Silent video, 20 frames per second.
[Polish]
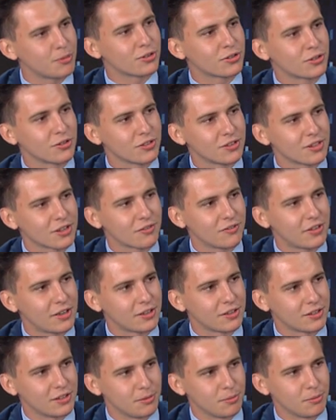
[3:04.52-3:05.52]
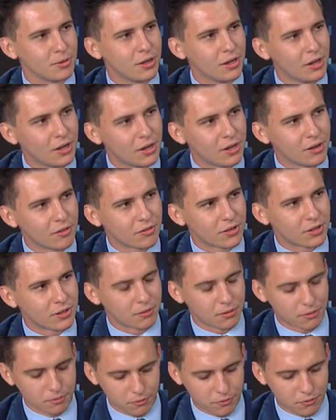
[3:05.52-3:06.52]
być konsekwentnym
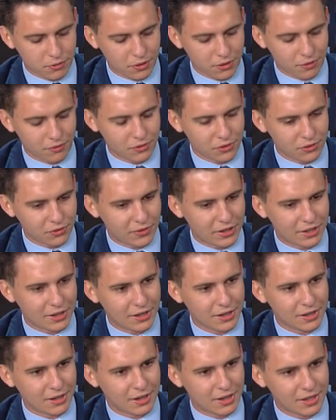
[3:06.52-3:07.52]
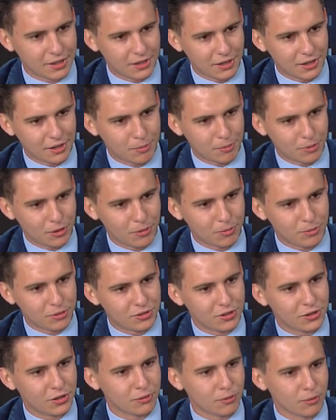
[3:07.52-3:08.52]
w tych wyzwaniach, a nie jakby
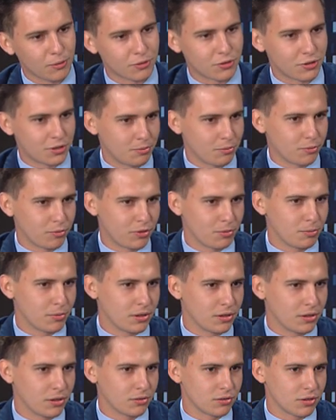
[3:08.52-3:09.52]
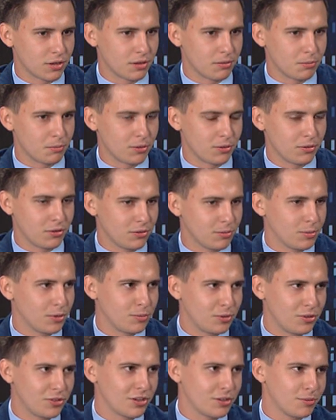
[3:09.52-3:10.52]
robić na odwrót, czyli mówimy, że będziemy
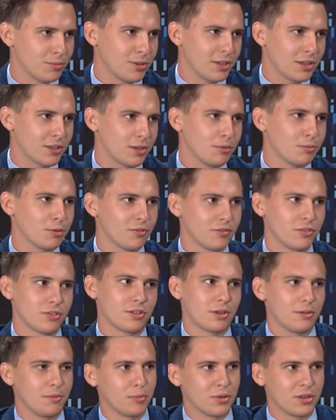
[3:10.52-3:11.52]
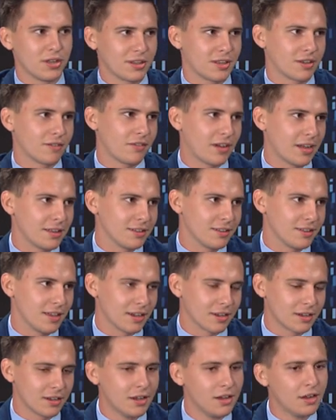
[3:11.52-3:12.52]
obniżać podatki, podwyższamy podatek VAT,
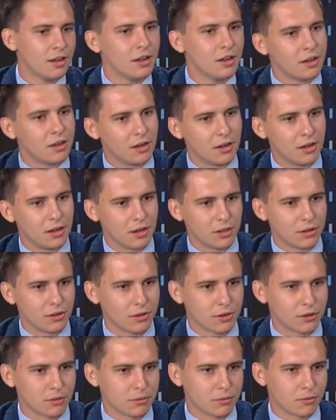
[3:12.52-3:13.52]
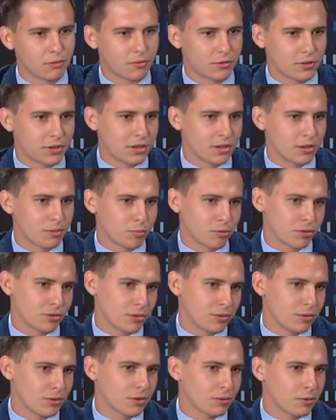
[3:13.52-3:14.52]
tak? E, no wtedy
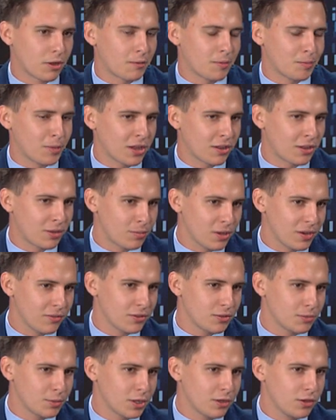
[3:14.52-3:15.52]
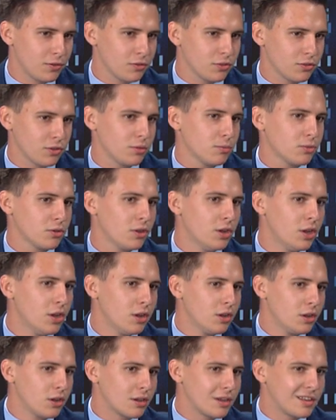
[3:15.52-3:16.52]
poszedłem do partii Prawo i Sprawiedliwość, no bo
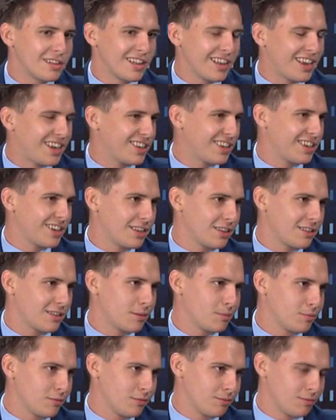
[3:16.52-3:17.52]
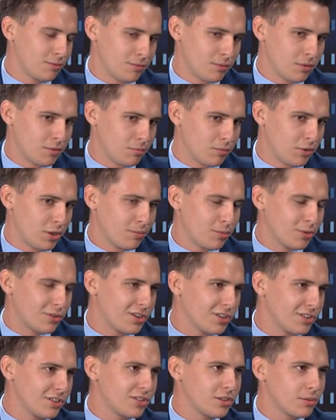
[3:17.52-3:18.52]
generalnie tam moje
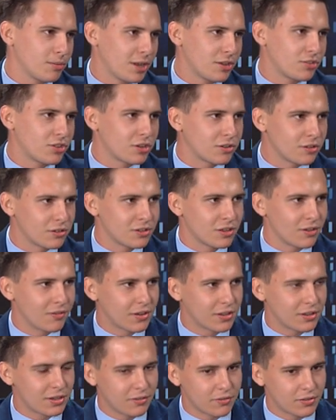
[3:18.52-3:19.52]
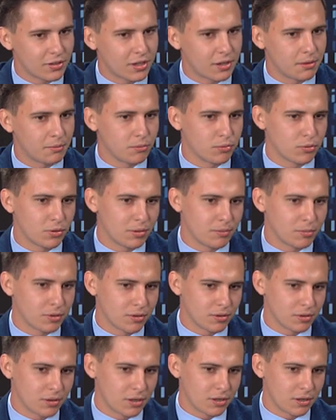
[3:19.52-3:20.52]
poglądy są raczej konserwatywne, byłem, e,
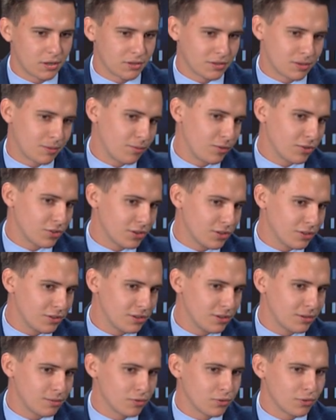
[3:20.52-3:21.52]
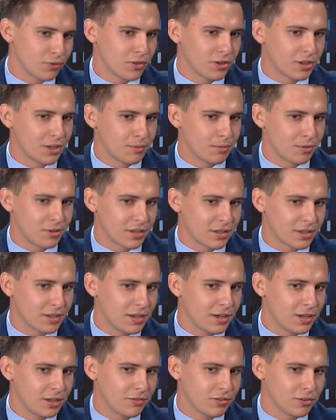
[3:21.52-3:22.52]
jestem wierzącym człowiekiem i tak
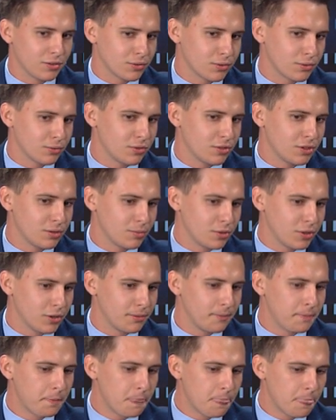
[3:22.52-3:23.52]
dalej, w związku z czym no